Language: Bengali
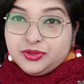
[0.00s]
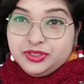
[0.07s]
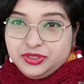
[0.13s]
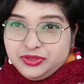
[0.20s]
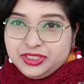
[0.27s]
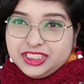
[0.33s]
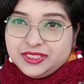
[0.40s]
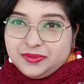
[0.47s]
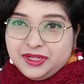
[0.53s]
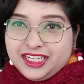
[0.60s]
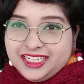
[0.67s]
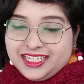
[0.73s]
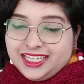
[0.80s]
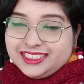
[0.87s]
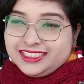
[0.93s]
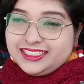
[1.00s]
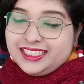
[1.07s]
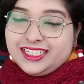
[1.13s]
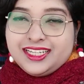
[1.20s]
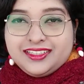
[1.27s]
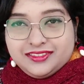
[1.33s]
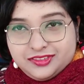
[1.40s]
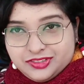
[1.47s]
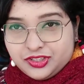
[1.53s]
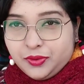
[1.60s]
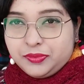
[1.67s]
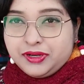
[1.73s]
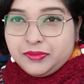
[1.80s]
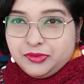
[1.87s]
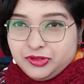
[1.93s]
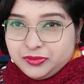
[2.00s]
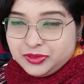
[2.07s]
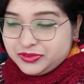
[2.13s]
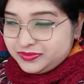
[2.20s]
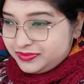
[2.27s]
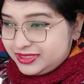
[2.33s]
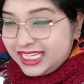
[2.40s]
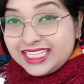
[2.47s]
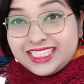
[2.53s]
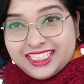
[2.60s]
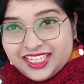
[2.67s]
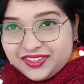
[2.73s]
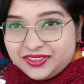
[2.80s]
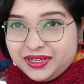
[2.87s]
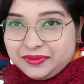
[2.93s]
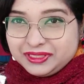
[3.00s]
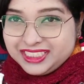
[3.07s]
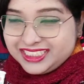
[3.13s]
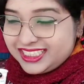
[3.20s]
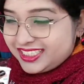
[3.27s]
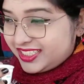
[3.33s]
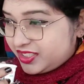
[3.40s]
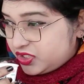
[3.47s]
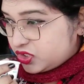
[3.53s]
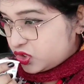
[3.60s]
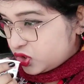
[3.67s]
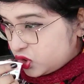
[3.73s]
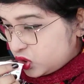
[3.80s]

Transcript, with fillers: দেখুন টুরিস্ট স্পটের কাছে সেটা সবটা বলবো দেখতে থাকুন আমাদের সাথে